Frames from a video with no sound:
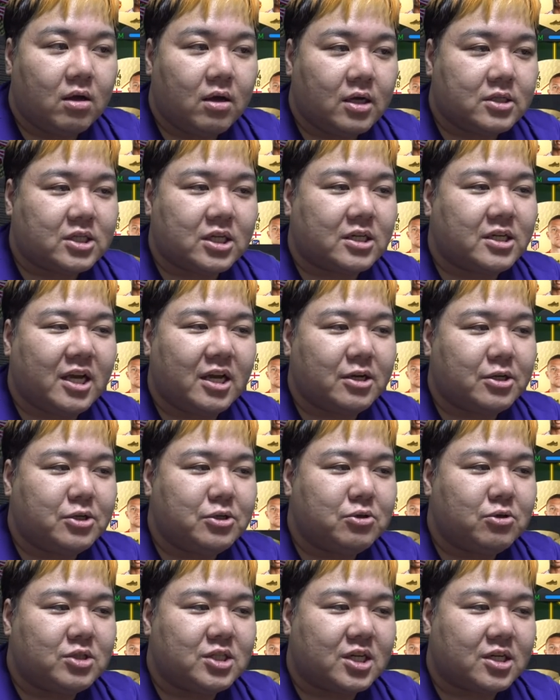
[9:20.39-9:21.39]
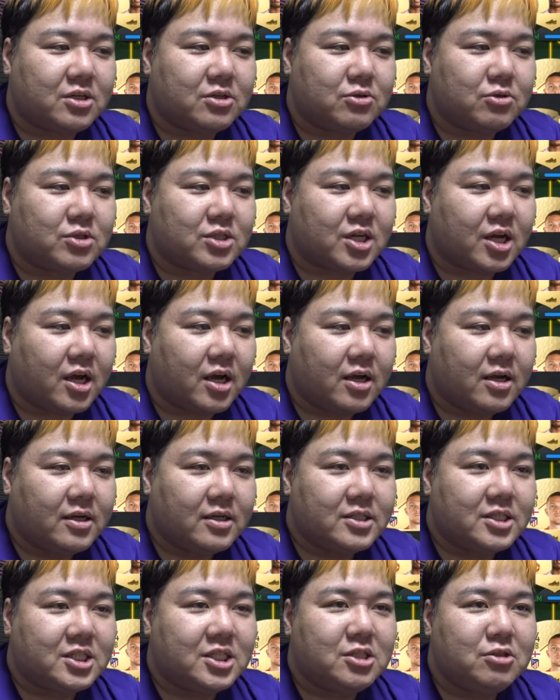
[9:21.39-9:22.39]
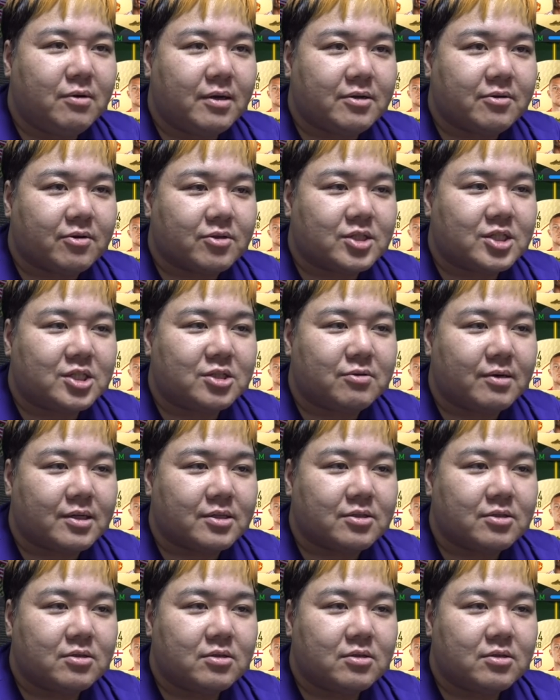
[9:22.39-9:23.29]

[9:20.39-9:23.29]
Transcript: あ、じゃあ牛丼じゃない牛丼じゃない、チルエルよチルエル。